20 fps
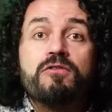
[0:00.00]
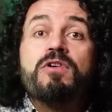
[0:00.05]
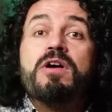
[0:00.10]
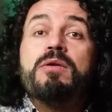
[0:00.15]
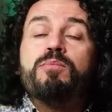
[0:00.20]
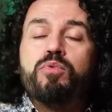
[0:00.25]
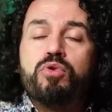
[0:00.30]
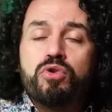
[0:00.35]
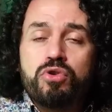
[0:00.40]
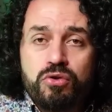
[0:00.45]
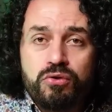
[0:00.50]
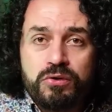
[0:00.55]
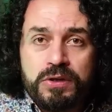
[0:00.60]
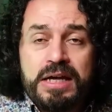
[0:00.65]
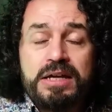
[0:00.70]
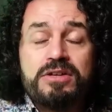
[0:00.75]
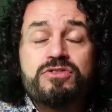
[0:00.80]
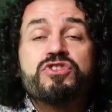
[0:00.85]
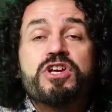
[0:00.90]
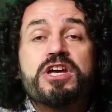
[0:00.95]
Ve bugün
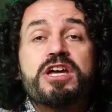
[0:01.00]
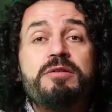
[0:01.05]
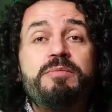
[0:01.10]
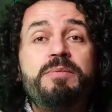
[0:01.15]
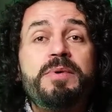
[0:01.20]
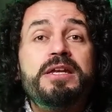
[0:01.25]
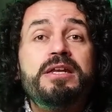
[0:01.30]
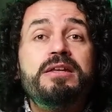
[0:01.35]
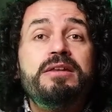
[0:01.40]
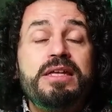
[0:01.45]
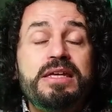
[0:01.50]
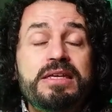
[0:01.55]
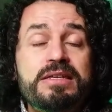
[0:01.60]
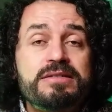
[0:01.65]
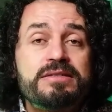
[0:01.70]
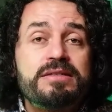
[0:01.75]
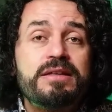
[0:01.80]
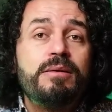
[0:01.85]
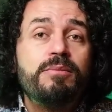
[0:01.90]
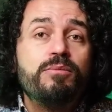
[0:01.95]
de CHP'nin
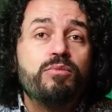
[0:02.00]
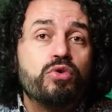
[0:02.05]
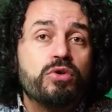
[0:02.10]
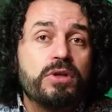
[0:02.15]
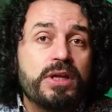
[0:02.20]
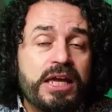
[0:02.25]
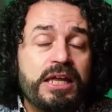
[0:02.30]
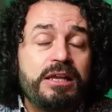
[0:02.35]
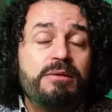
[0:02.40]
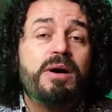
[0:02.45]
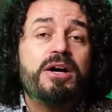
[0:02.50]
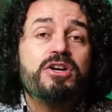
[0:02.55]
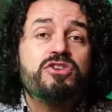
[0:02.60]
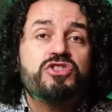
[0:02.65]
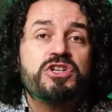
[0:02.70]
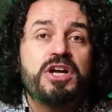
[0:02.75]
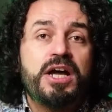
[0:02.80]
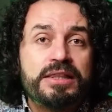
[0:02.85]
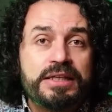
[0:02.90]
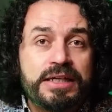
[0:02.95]
İstanbul İl
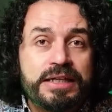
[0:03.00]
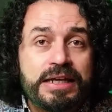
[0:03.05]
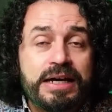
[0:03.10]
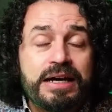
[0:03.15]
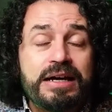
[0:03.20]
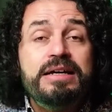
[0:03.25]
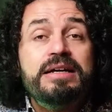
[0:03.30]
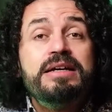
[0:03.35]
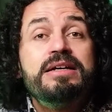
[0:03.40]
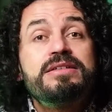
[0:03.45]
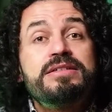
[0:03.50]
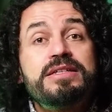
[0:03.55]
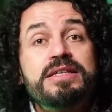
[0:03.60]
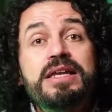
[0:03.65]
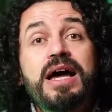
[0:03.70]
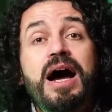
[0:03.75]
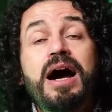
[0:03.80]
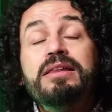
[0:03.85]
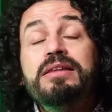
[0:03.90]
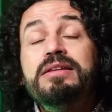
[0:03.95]
Başkanlığı'na
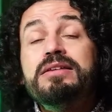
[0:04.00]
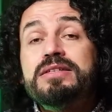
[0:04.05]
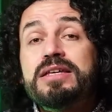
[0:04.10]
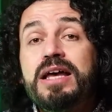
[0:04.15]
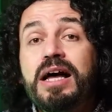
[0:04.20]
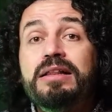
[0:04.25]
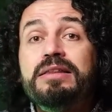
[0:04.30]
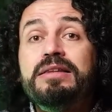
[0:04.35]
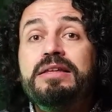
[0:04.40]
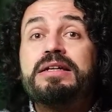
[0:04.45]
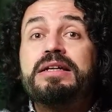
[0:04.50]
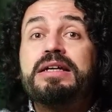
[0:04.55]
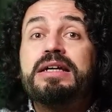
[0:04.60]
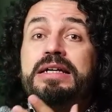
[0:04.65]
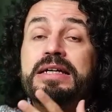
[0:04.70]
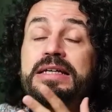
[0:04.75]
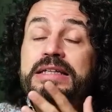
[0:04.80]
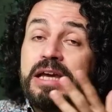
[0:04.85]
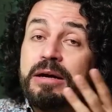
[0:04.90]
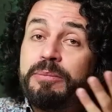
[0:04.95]
silahlı saldırı
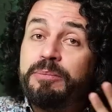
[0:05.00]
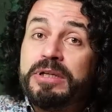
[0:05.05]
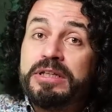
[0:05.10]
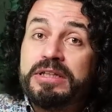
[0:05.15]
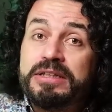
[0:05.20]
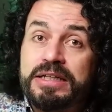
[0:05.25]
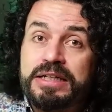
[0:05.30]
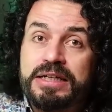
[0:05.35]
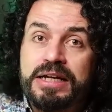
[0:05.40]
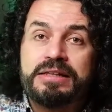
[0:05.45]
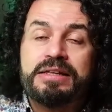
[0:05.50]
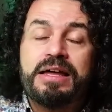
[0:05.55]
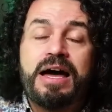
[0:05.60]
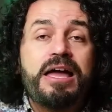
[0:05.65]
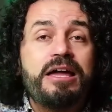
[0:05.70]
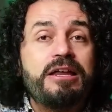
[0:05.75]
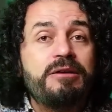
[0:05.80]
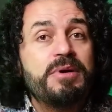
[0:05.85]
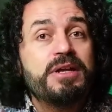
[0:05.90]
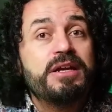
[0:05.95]
yapıldığına
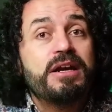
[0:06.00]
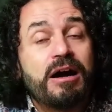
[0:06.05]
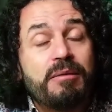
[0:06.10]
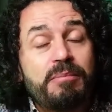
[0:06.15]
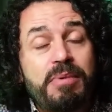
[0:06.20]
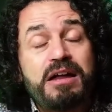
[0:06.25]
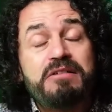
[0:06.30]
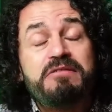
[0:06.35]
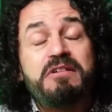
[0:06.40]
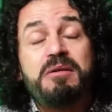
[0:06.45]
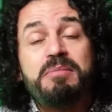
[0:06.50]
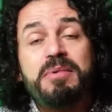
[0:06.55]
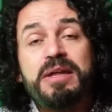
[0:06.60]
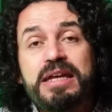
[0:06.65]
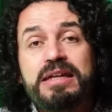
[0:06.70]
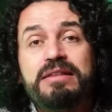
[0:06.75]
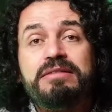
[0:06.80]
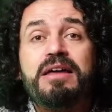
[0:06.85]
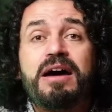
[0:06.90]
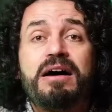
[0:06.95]
dair bir haber var, bir
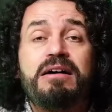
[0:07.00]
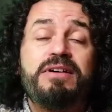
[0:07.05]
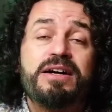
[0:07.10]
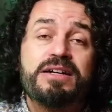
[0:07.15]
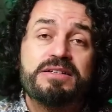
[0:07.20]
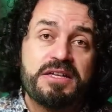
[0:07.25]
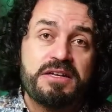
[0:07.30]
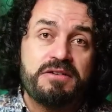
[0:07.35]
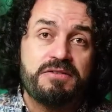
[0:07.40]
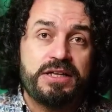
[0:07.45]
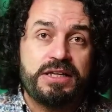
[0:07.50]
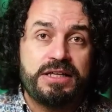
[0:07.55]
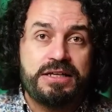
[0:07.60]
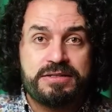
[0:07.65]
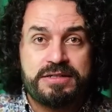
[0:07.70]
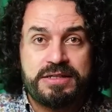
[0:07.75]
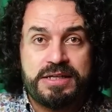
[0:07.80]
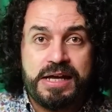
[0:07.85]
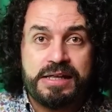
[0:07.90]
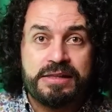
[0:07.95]
iddia var sevgili
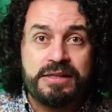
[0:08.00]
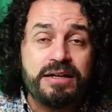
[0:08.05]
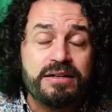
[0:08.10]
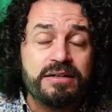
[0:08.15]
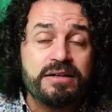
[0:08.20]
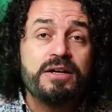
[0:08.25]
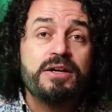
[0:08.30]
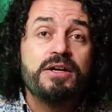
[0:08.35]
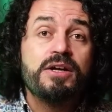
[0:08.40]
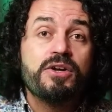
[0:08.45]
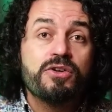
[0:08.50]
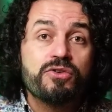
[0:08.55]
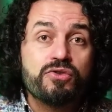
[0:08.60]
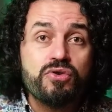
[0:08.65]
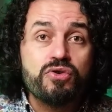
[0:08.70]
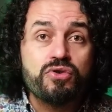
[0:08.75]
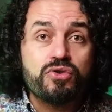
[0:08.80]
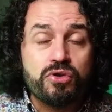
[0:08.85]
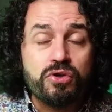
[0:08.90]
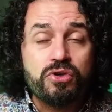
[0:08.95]
izleyenler.
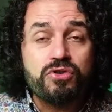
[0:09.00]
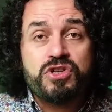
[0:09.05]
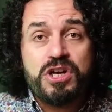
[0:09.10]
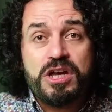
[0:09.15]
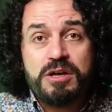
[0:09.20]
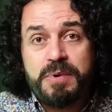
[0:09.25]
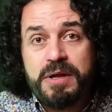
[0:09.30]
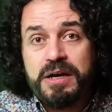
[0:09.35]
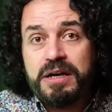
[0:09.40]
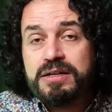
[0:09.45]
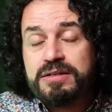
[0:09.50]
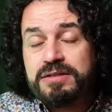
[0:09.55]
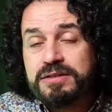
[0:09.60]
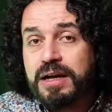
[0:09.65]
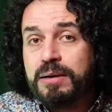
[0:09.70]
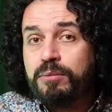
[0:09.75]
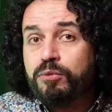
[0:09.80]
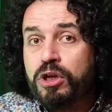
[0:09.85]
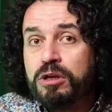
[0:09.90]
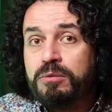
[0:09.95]
Çünkü CHP'nin
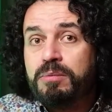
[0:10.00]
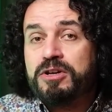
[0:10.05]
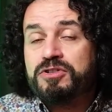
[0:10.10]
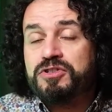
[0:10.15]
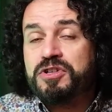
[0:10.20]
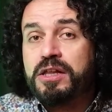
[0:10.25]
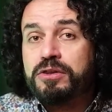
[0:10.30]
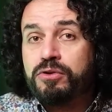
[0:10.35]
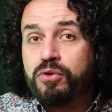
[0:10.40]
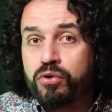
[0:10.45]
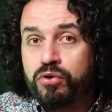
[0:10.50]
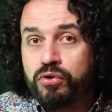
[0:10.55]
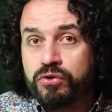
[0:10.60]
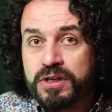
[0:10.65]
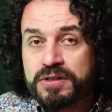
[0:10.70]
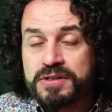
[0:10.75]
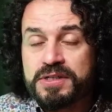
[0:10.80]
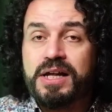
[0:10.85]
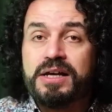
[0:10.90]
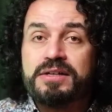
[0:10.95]
İstanbul İl Başkanlığı
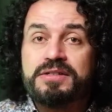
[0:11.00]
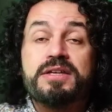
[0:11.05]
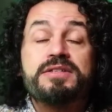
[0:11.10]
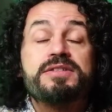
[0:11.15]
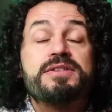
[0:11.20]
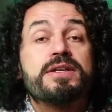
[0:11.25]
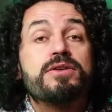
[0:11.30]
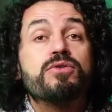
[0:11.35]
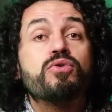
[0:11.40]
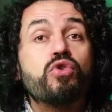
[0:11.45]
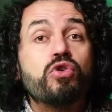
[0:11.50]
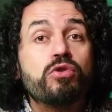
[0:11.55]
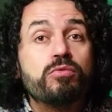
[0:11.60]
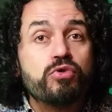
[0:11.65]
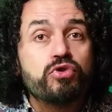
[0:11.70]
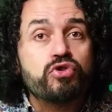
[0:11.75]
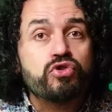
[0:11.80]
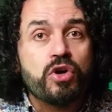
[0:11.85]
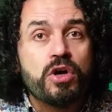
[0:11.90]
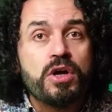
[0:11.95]
önünde silah sesleri
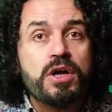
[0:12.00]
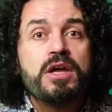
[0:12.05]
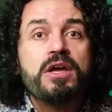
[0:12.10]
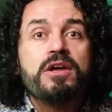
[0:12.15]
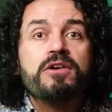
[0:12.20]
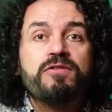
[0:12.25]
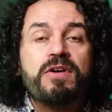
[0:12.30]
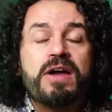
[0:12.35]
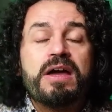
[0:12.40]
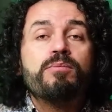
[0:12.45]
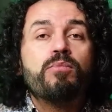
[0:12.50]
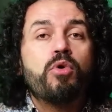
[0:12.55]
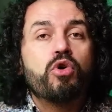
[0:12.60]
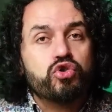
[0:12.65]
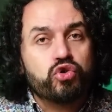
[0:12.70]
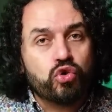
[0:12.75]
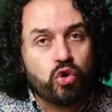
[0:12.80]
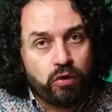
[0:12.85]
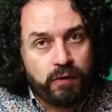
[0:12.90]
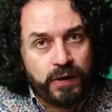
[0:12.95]
duyulmuş ve
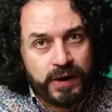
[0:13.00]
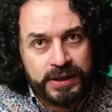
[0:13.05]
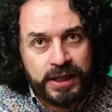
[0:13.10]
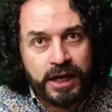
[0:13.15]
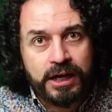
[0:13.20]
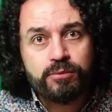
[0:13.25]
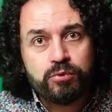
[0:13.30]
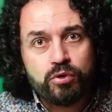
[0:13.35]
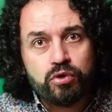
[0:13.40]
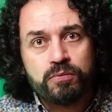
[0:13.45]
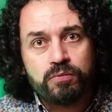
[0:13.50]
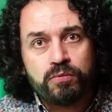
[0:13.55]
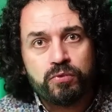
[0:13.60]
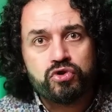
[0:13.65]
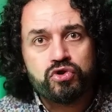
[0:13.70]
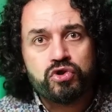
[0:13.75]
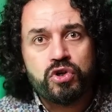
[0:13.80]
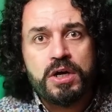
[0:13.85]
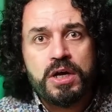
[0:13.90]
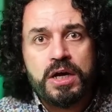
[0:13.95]
boş kovanlar
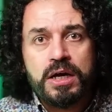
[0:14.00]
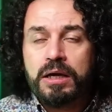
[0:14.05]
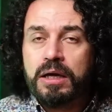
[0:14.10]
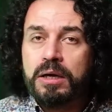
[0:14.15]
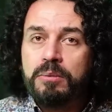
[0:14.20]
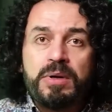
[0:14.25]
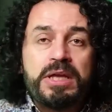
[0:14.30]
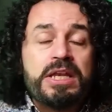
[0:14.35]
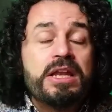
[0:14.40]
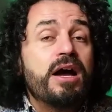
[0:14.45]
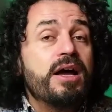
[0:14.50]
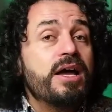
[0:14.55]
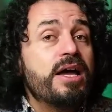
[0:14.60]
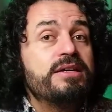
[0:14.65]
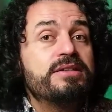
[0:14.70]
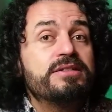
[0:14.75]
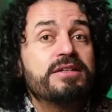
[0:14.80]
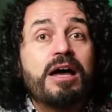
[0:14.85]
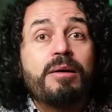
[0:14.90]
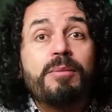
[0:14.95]
bulunmuş. E, binaya
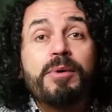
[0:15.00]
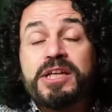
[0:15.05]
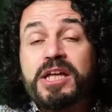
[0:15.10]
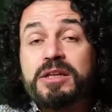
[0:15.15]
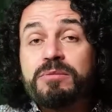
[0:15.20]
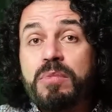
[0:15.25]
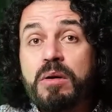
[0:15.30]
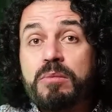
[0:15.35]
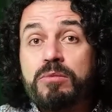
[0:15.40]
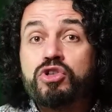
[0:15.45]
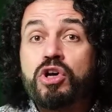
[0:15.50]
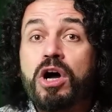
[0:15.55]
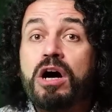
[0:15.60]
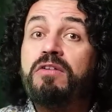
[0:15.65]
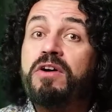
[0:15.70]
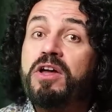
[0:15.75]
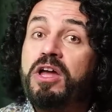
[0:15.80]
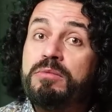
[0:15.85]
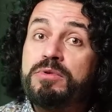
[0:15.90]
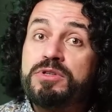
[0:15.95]
isabet etmemiş,
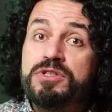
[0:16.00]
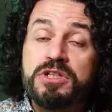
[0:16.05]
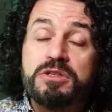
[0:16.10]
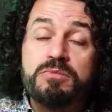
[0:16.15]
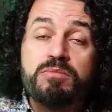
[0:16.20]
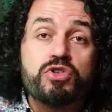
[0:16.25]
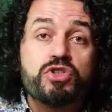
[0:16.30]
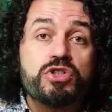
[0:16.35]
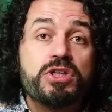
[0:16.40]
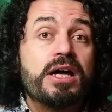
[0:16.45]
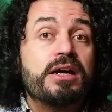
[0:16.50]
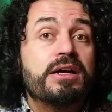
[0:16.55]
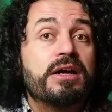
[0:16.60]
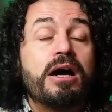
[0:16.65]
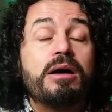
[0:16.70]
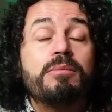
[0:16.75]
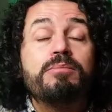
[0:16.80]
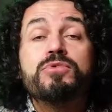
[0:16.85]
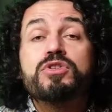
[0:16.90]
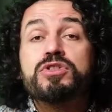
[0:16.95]
havaya mı sıkmışlar, ne
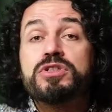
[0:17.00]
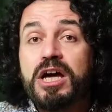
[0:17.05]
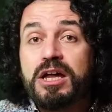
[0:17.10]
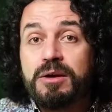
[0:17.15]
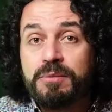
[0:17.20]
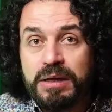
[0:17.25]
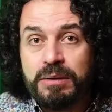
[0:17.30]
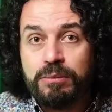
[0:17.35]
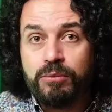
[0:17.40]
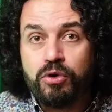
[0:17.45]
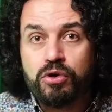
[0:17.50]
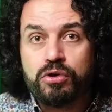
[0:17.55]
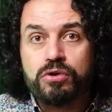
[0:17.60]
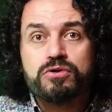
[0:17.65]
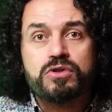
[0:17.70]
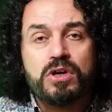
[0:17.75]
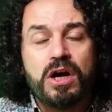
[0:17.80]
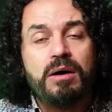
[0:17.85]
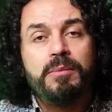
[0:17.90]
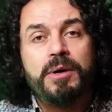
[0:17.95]
yapmışlar
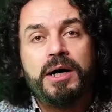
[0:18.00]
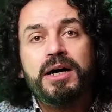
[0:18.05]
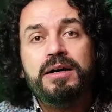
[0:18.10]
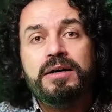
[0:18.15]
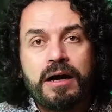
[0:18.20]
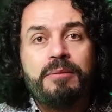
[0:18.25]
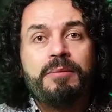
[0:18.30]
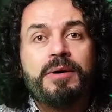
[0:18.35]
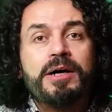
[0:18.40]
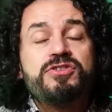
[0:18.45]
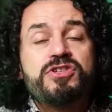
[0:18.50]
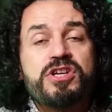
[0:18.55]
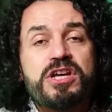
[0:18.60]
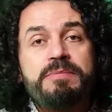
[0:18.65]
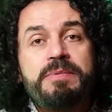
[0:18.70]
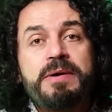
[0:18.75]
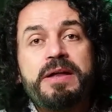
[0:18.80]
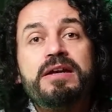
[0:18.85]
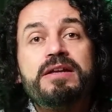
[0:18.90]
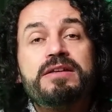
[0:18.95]
bilmiyoruz ama ama
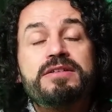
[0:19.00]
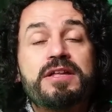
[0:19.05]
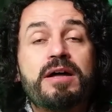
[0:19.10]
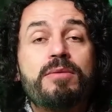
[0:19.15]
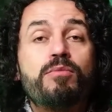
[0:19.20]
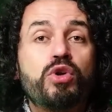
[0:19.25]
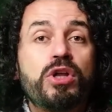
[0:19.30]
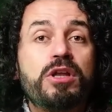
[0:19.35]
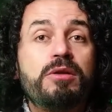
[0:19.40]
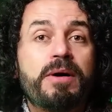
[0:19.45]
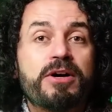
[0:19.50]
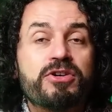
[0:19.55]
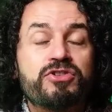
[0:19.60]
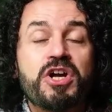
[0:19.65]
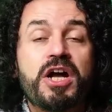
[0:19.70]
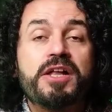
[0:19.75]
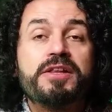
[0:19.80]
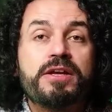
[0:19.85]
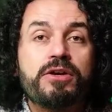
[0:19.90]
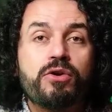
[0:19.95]
CHP'nin İstanbul İl
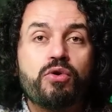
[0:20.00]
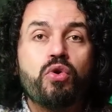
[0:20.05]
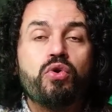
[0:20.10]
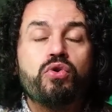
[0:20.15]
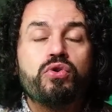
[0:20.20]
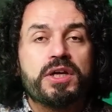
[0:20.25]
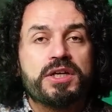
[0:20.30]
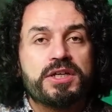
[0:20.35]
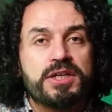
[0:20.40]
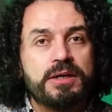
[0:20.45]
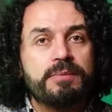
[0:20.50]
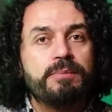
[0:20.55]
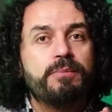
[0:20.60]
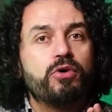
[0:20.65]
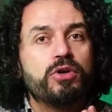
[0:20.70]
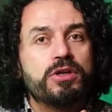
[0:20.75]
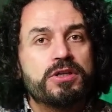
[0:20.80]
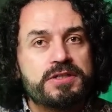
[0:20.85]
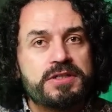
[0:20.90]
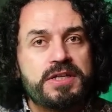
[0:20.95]
Başkanlığı'nın önündeki
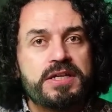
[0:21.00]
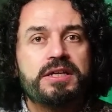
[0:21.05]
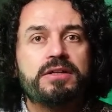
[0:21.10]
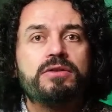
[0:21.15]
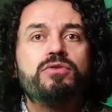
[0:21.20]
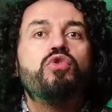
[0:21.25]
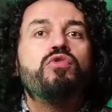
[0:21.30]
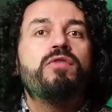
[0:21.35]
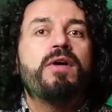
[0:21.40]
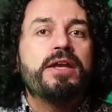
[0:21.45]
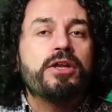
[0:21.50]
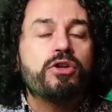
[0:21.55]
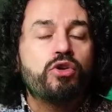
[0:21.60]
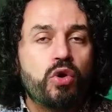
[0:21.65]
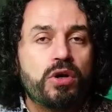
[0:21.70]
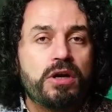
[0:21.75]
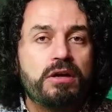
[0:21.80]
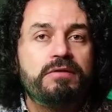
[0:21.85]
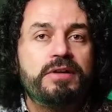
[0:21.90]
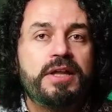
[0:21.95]
polislerin, güvenlik
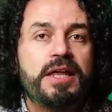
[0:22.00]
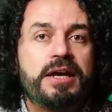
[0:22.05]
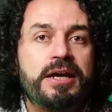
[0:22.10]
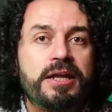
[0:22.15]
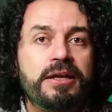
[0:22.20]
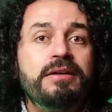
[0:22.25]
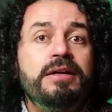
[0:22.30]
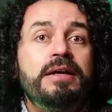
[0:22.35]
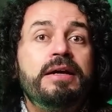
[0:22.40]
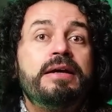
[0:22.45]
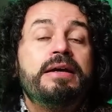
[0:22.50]
görevlilerinin